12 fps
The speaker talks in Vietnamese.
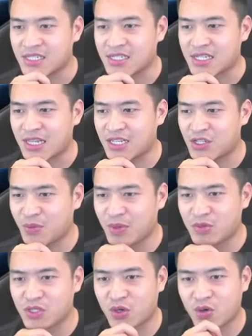Giải thích cho
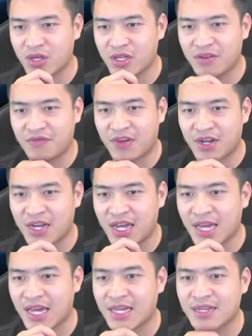mình một số cái nhân vật đây cái.